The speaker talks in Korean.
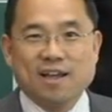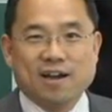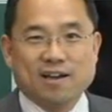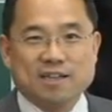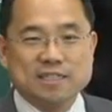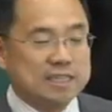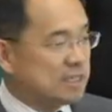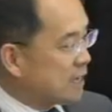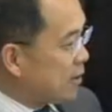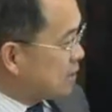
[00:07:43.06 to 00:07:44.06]
아, 그래서 이
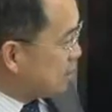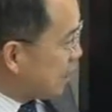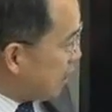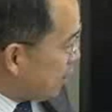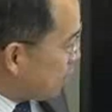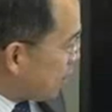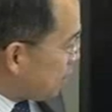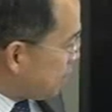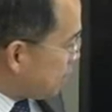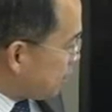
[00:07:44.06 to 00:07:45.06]
자외선
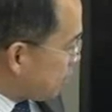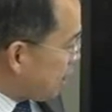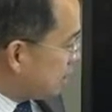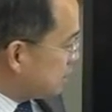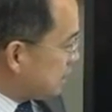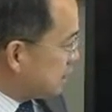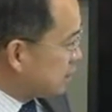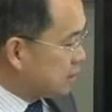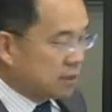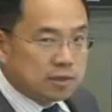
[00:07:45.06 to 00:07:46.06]
A와 B와
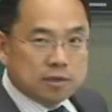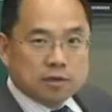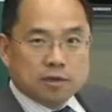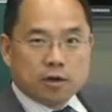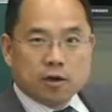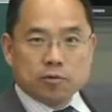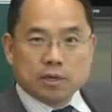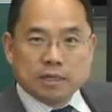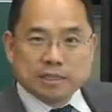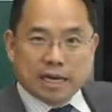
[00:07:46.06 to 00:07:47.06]
C를 어,
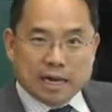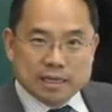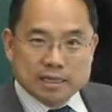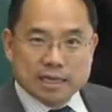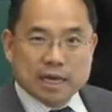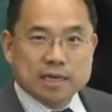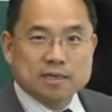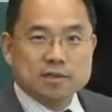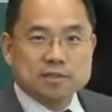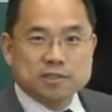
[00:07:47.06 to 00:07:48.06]
우리가 잘
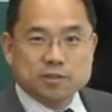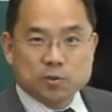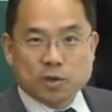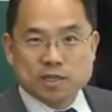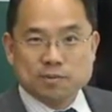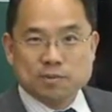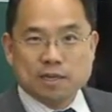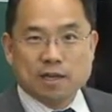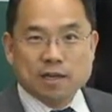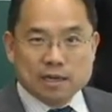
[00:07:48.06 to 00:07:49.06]
이해하는 것이
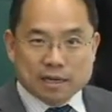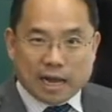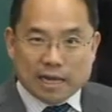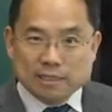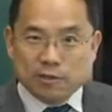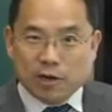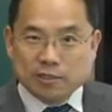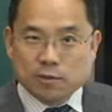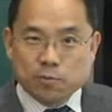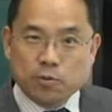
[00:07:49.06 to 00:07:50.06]
좋겠습니다.
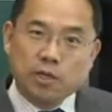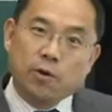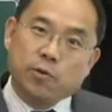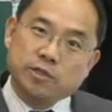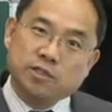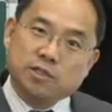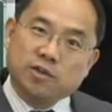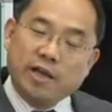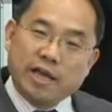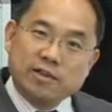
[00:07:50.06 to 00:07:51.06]
가시광선보다 훨씬
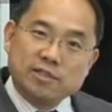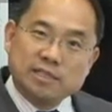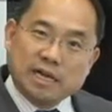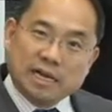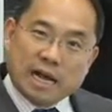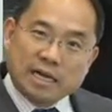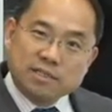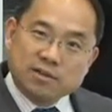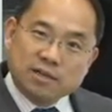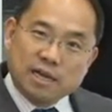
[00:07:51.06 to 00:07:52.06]
더 에너지가
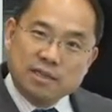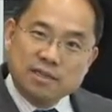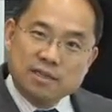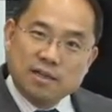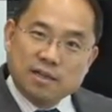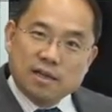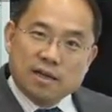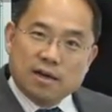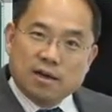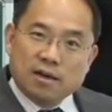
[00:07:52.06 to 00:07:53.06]
강력한
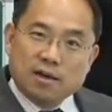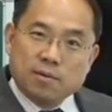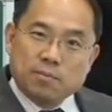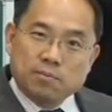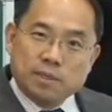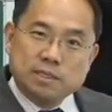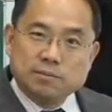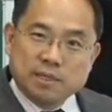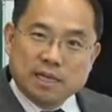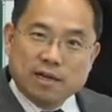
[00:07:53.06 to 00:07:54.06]
어,
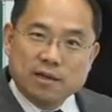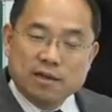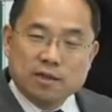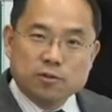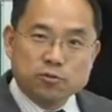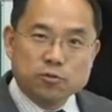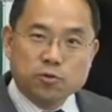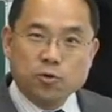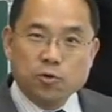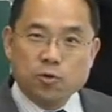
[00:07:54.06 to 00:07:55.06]
빛입니다.
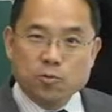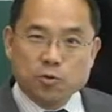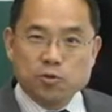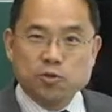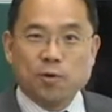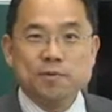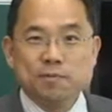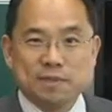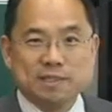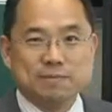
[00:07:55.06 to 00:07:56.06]
눈으로 볼 수
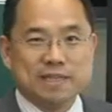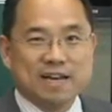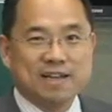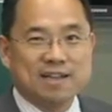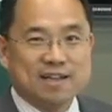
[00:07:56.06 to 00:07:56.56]
없는 빛입니다.